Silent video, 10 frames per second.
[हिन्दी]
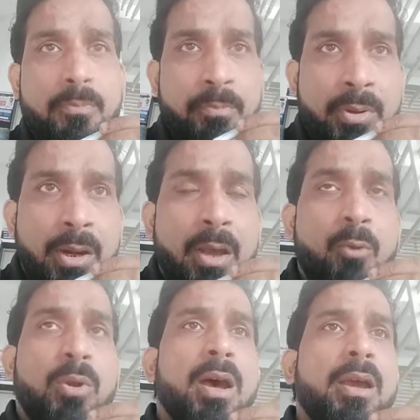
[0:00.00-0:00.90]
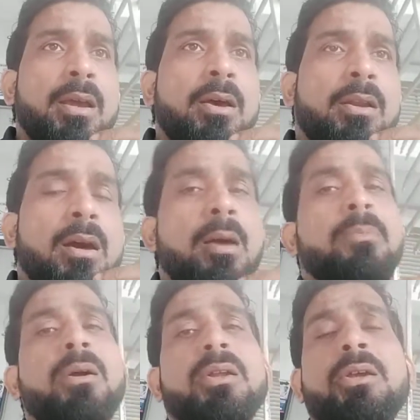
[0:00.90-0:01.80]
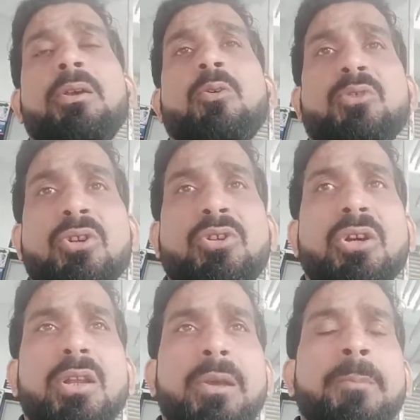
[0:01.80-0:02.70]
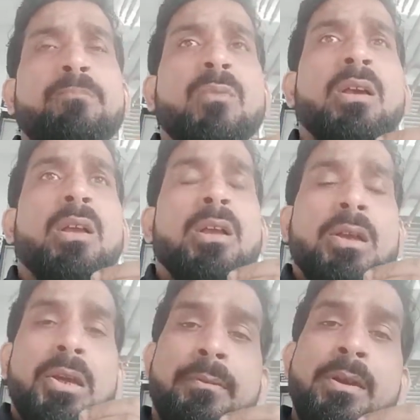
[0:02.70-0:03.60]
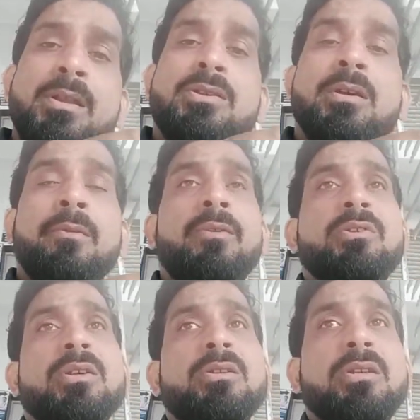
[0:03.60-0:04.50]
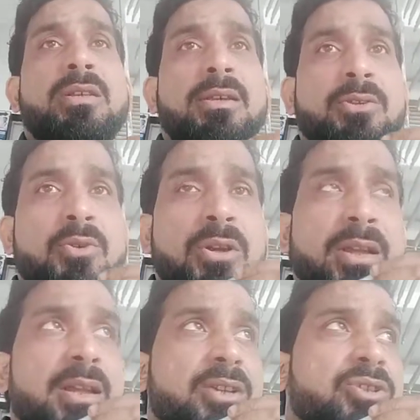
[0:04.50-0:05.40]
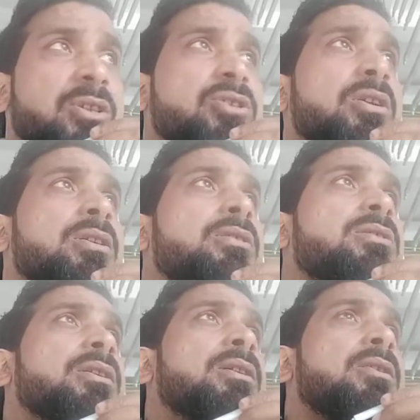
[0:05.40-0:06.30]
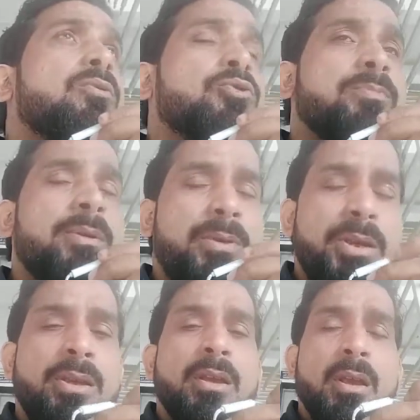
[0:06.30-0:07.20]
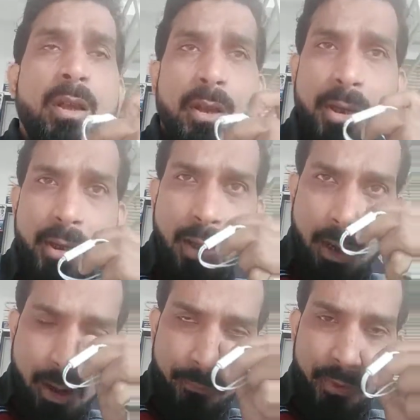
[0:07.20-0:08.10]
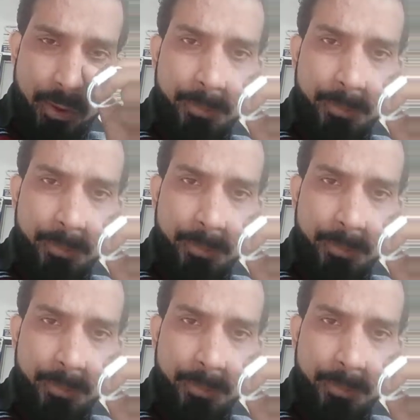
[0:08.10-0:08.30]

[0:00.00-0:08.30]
बीड़ा उठाया काम करने की कोशिश करी इवन डिस्कवरी जैसे जो इंटरनेशनल चैनल्स हैं उसमें भी इनका काफ़ी